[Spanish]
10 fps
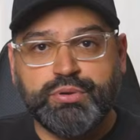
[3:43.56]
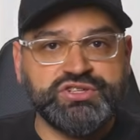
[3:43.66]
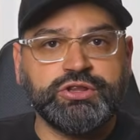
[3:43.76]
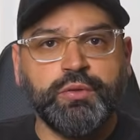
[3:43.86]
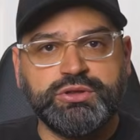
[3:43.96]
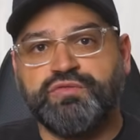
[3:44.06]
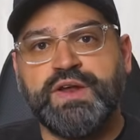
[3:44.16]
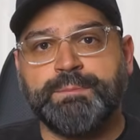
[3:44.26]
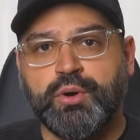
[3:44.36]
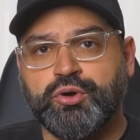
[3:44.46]
Por si todo esto
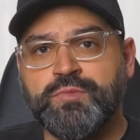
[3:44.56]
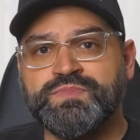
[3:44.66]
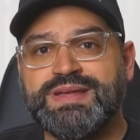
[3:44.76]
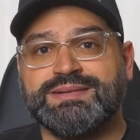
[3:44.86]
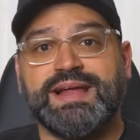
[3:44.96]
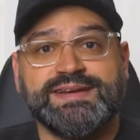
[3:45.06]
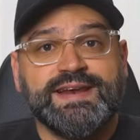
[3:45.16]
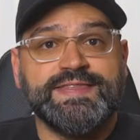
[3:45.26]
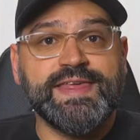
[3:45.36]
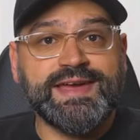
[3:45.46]
fuera poco, la
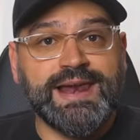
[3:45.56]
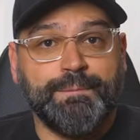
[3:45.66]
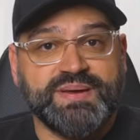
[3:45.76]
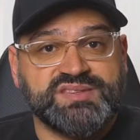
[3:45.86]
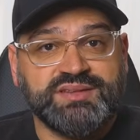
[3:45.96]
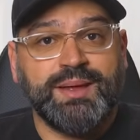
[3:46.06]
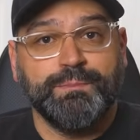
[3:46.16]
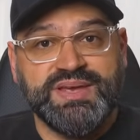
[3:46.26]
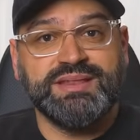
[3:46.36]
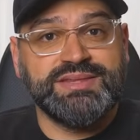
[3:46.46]
realidad es que las PCs
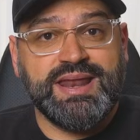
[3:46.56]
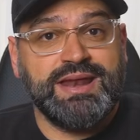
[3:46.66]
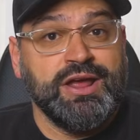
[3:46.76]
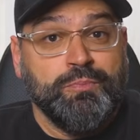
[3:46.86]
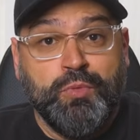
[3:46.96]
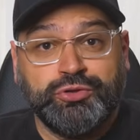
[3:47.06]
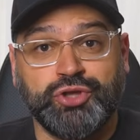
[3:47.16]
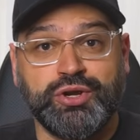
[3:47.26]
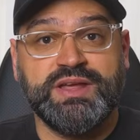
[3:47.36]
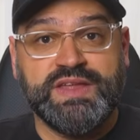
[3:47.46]
también tienen
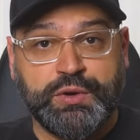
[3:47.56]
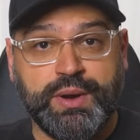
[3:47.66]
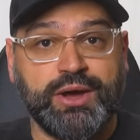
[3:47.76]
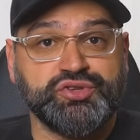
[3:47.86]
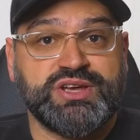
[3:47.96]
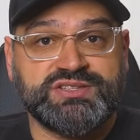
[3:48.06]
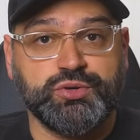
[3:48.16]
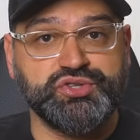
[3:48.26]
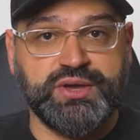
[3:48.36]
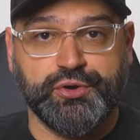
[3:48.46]
montones de juegos
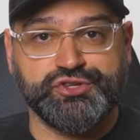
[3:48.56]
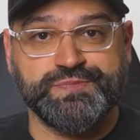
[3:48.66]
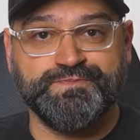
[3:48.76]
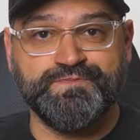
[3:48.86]
exclusivos.